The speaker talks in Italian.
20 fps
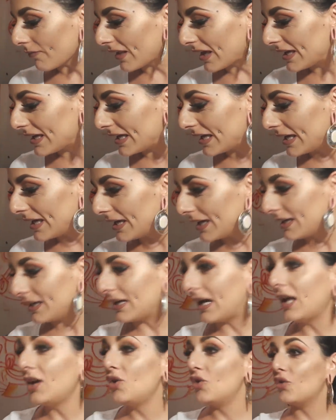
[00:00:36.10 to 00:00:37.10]
E
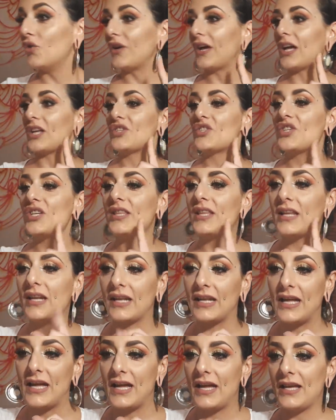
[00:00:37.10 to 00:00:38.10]
allora ci
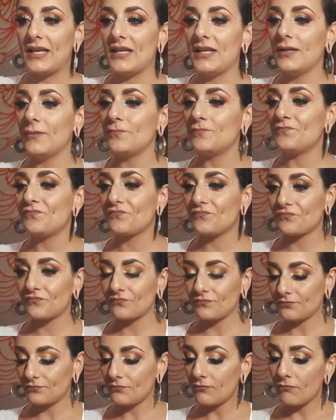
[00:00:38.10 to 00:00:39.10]
terrei,
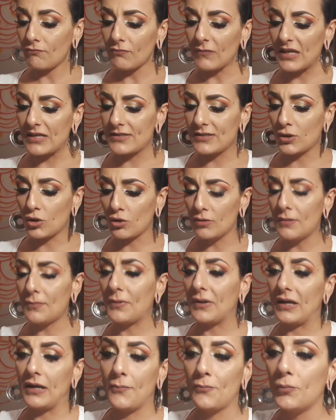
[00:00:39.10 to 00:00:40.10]
siccome
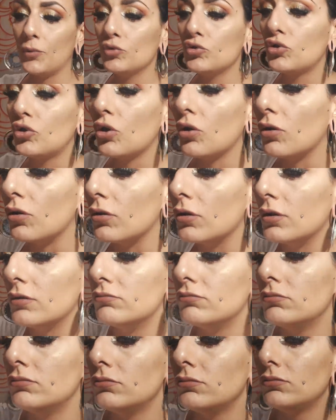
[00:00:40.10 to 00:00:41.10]
per l'appunto
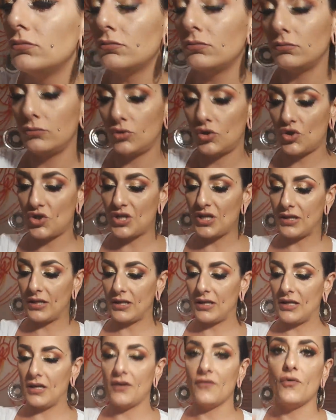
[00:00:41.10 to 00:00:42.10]
ci
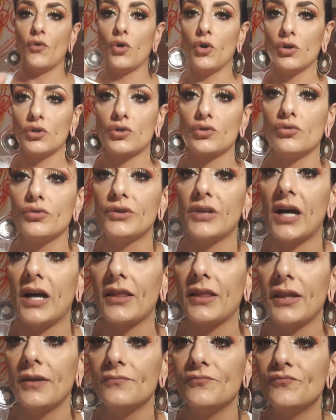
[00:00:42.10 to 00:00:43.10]
tenevo,
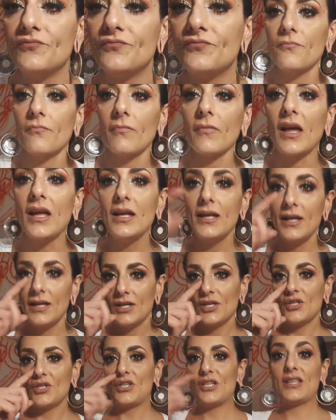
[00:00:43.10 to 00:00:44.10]
scusate,
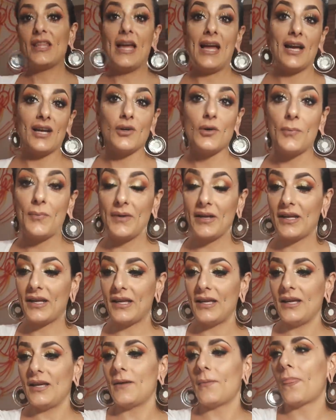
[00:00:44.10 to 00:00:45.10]
ci tengo
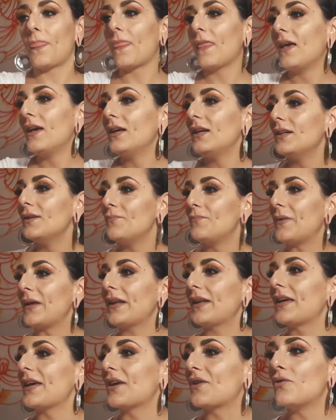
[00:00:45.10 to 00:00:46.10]
perché,
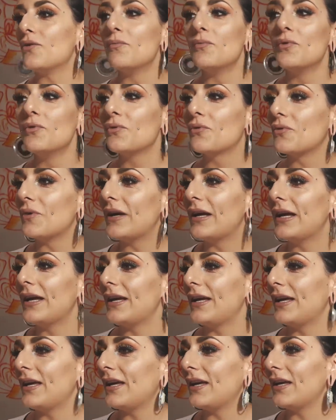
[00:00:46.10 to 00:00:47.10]
perché comunque
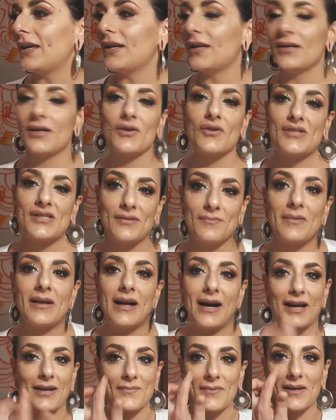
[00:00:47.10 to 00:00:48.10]
eh, così mi
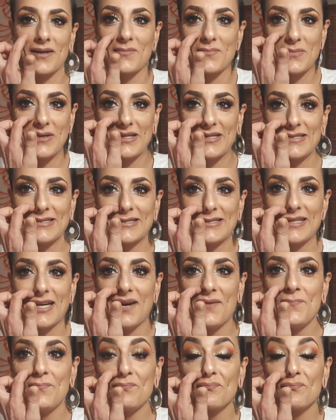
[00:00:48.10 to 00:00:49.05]
calma la bestia